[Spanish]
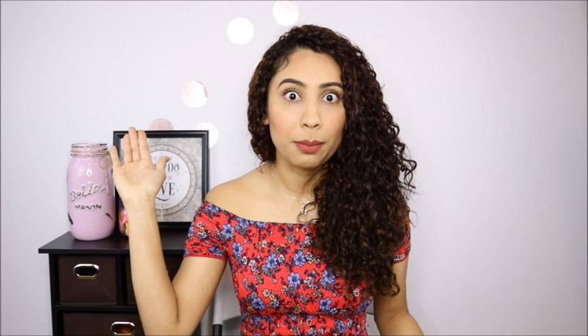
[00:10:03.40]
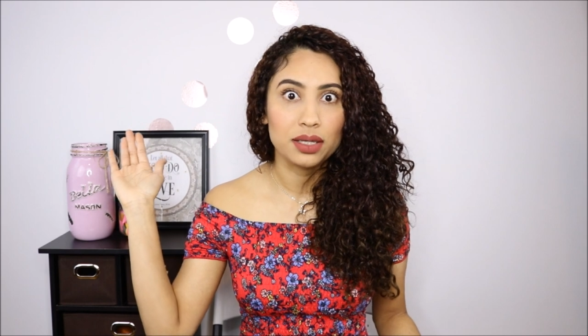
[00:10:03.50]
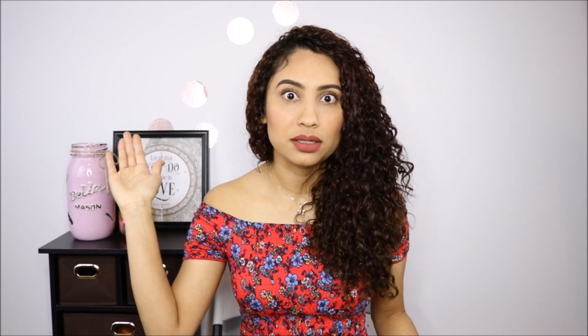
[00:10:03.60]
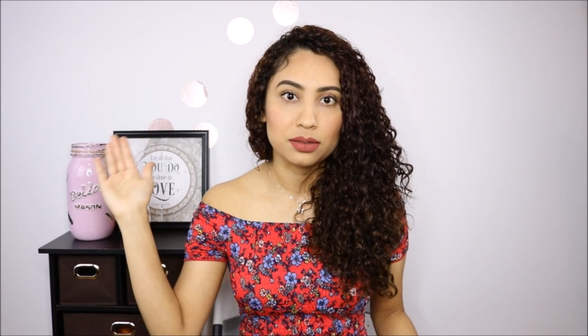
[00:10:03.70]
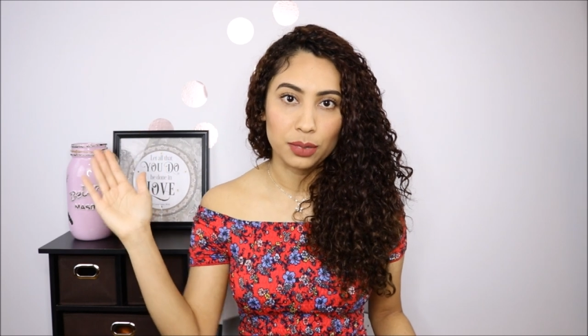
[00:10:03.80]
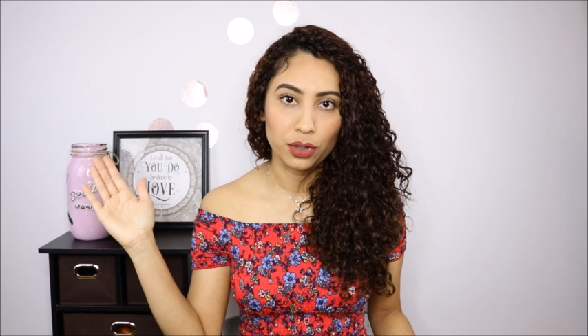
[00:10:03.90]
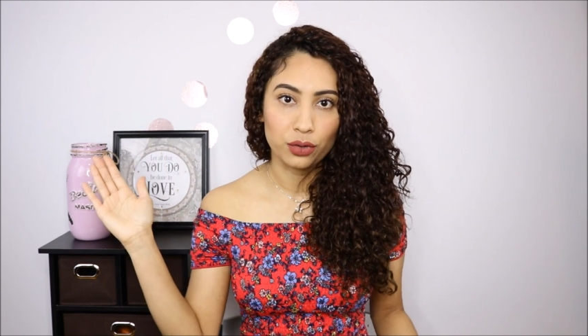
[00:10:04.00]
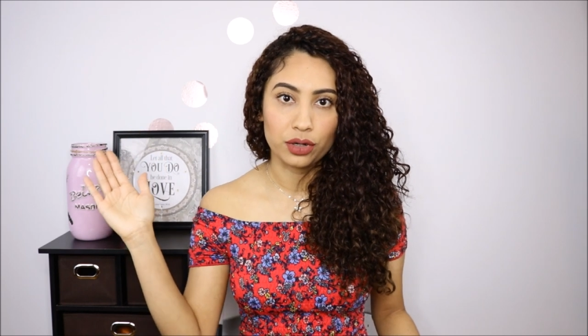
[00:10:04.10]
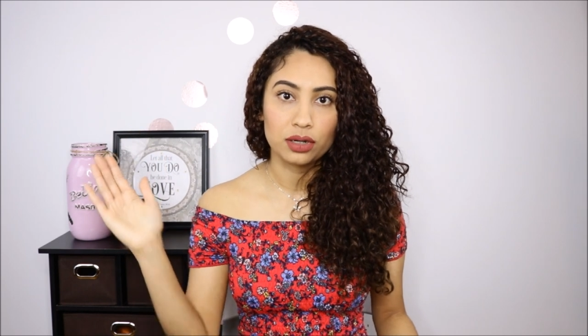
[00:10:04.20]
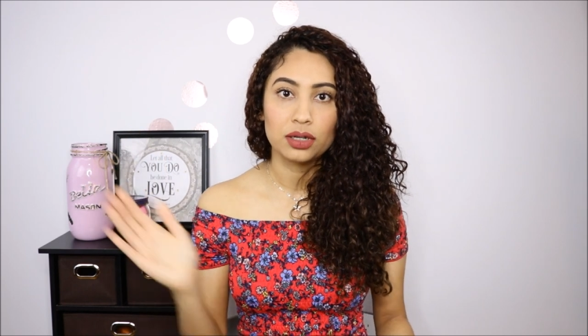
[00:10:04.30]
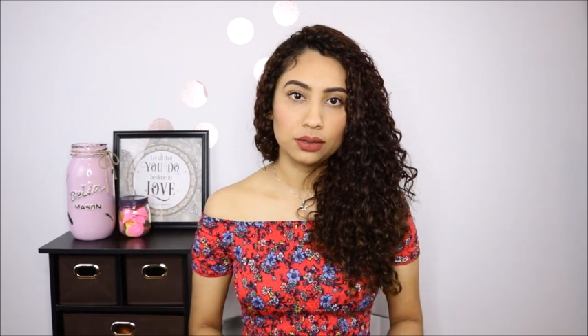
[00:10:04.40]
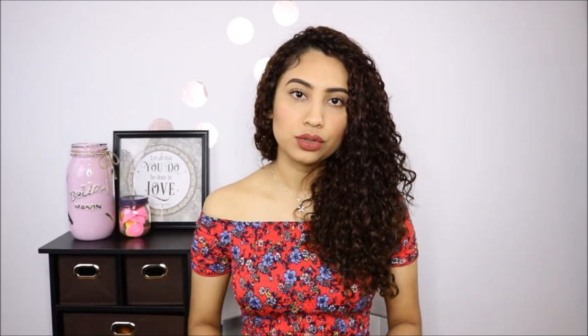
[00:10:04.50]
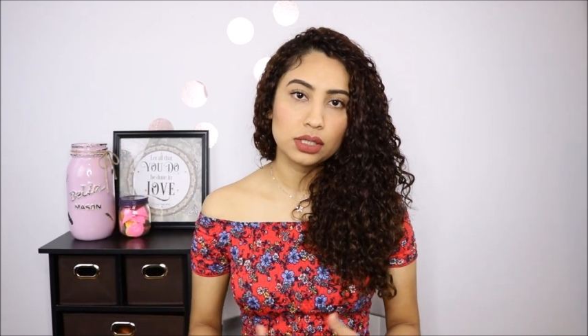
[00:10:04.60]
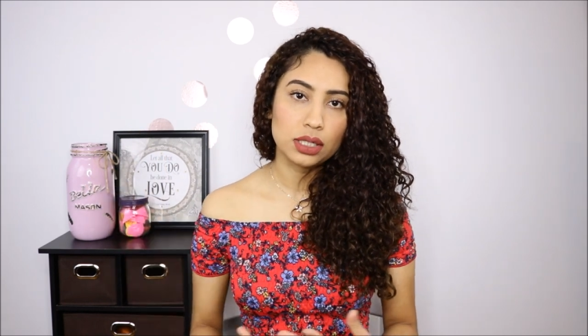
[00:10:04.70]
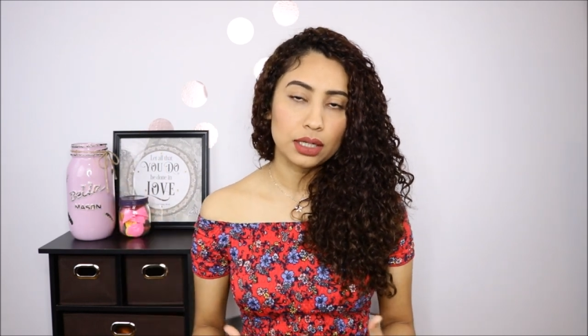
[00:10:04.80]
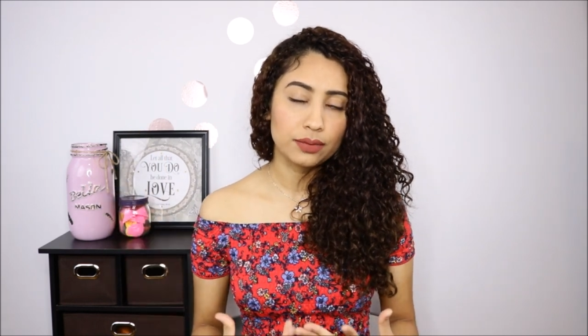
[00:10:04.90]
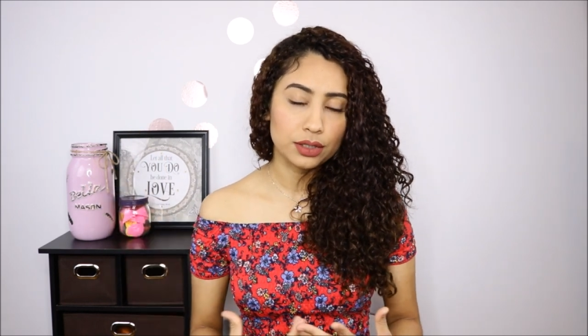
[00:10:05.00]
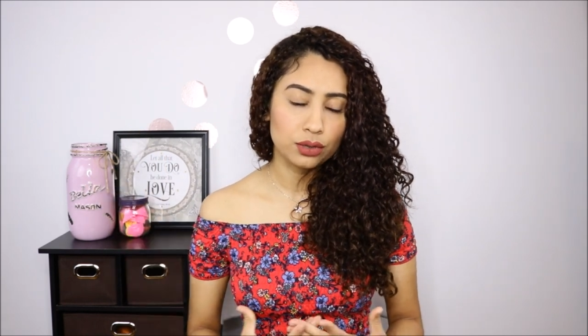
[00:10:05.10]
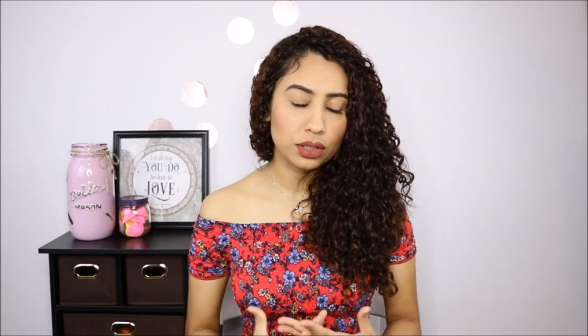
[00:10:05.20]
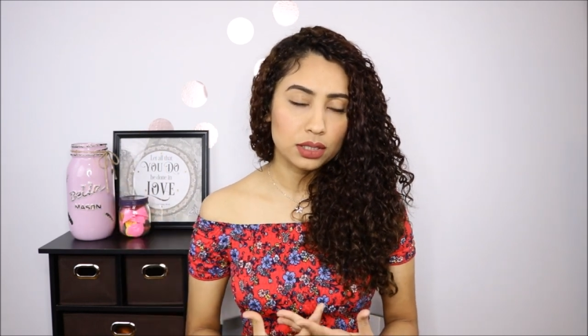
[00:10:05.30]
veces mejor. Entonces la
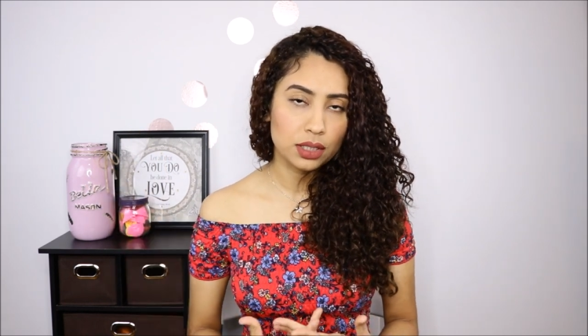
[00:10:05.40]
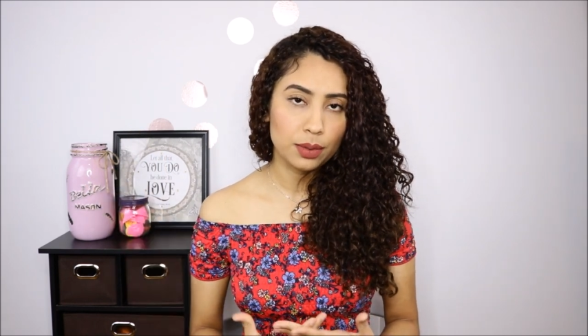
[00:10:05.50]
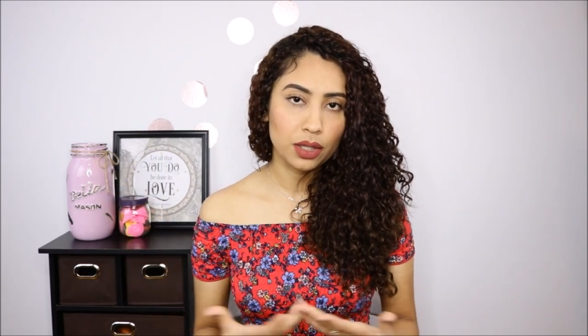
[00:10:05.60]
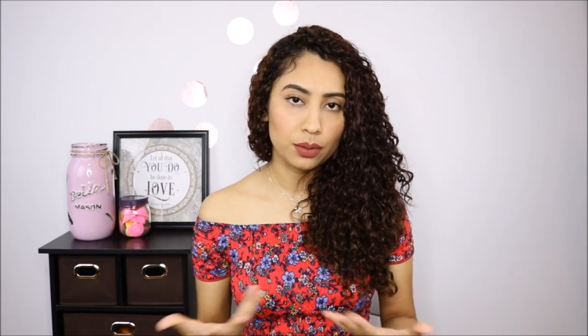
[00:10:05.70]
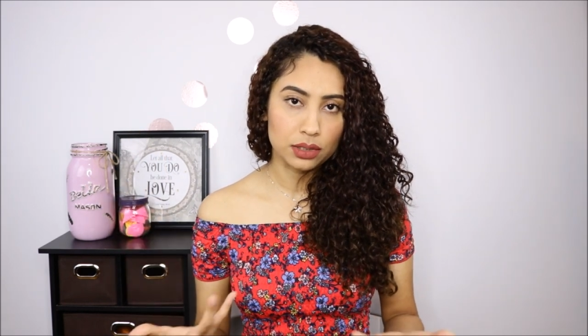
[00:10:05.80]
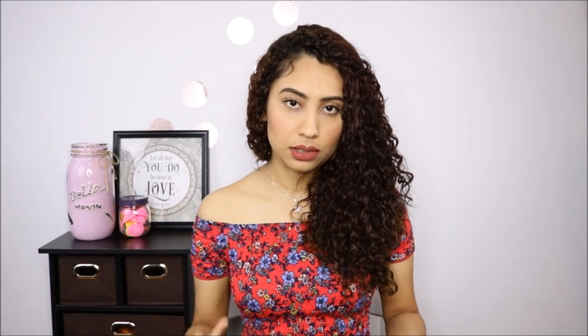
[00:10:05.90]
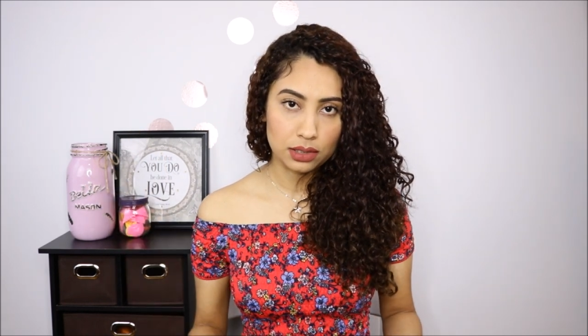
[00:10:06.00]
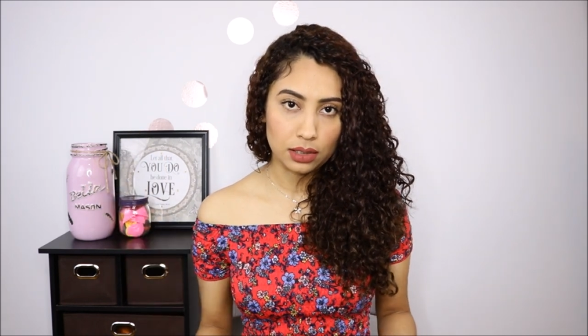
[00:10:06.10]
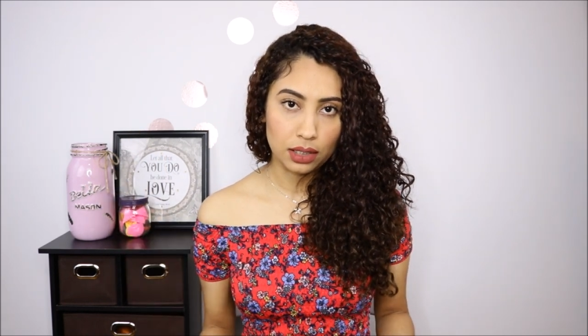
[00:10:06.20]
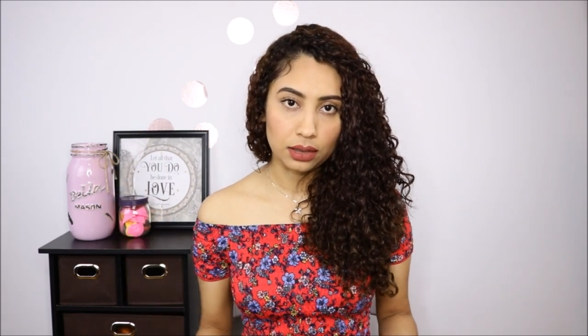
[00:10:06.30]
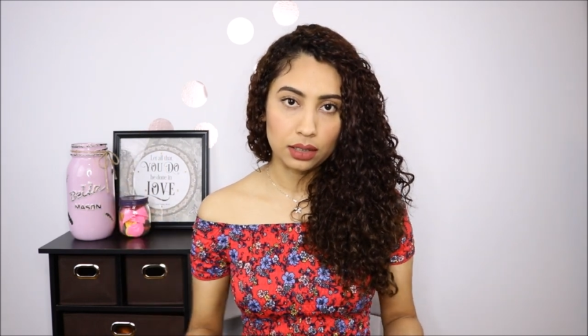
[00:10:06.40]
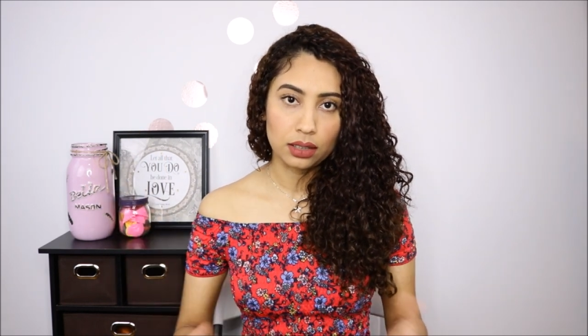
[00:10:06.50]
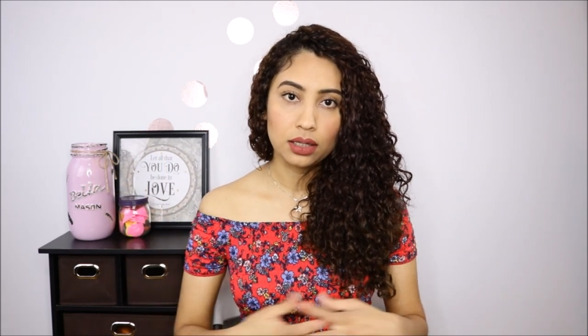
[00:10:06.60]
reflexión de este video es la siguiente.